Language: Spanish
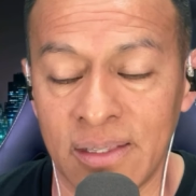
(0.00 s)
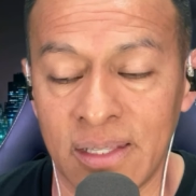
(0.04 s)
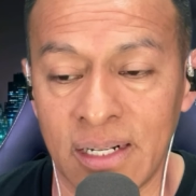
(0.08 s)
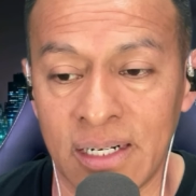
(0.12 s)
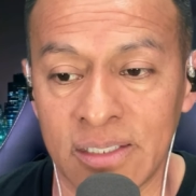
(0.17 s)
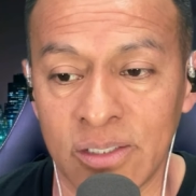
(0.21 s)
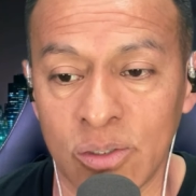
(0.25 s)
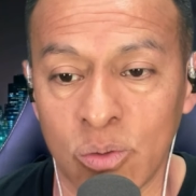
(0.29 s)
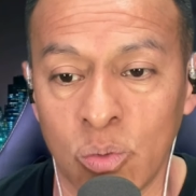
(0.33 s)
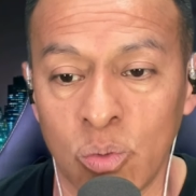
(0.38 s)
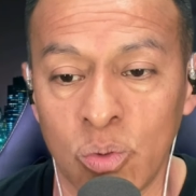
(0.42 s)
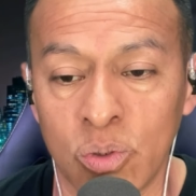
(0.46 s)

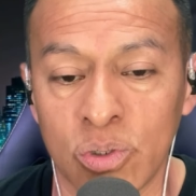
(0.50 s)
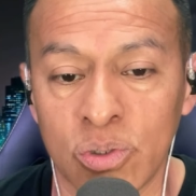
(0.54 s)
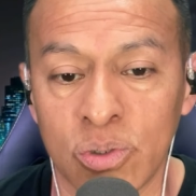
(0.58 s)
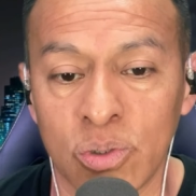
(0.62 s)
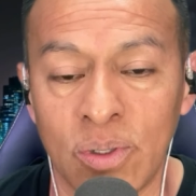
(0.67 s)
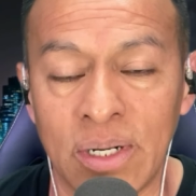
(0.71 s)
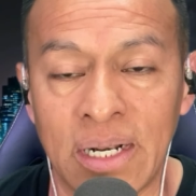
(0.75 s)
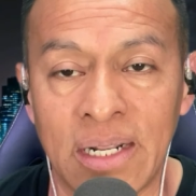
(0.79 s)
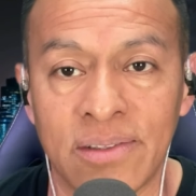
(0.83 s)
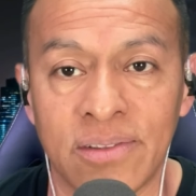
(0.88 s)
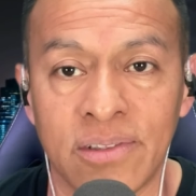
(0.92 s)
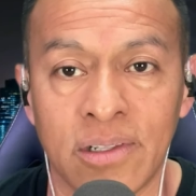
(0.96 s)

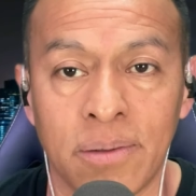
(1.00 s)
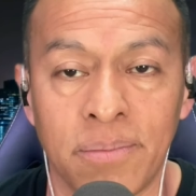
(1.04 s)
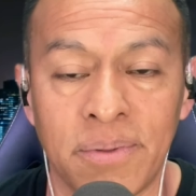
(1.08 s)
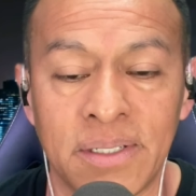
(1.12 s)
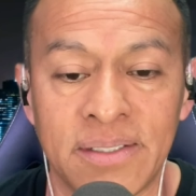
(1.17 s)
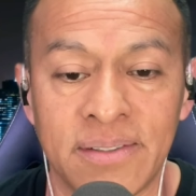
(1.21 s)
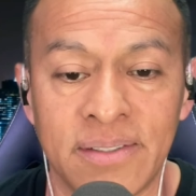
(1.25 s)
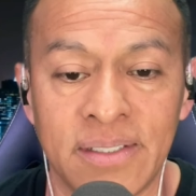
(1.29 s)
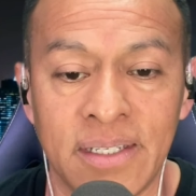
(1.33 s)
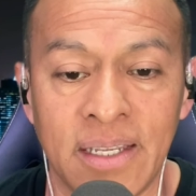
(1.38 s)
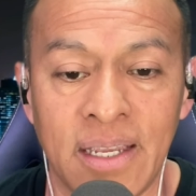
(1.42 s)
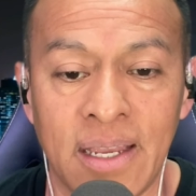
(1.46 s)
transcurso, en la
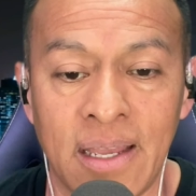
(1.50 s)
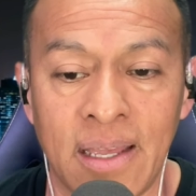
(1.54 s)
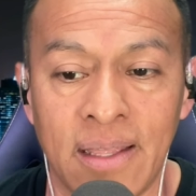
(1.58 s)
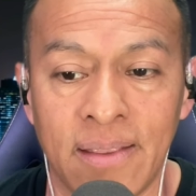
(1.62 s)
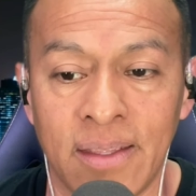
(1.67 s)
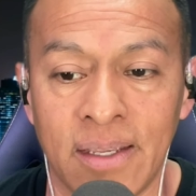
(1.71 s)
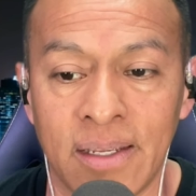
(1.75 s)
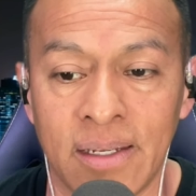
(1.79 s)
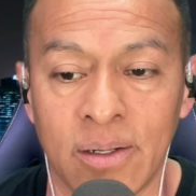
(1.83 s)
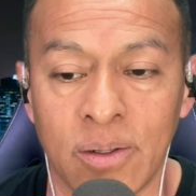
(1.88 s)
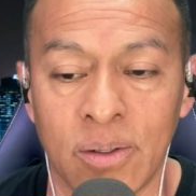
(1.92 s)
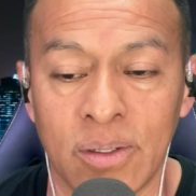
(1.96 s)
travesía
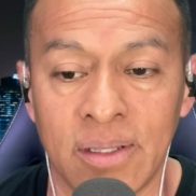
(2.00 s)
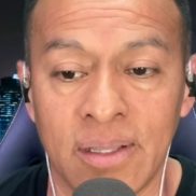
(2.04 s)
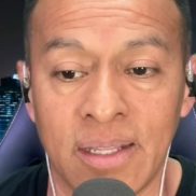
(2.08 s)
de,